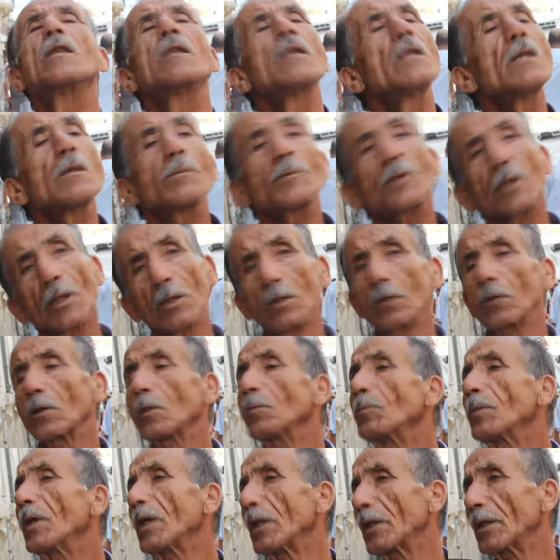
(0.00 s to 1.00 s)
نمشي
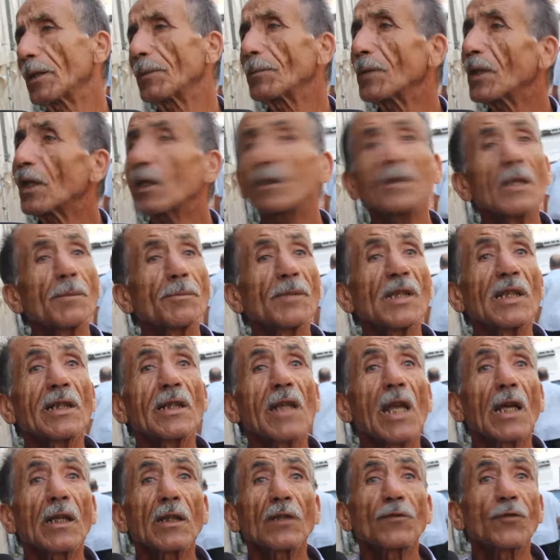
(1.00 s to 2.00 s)
لقرنباليا من قدمني
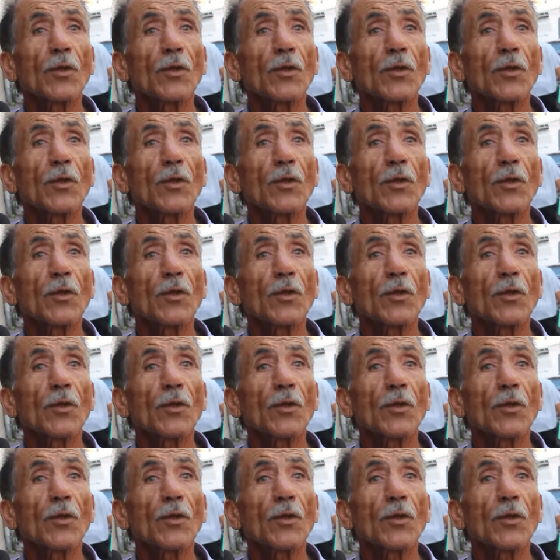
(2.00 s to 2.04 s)
نلقط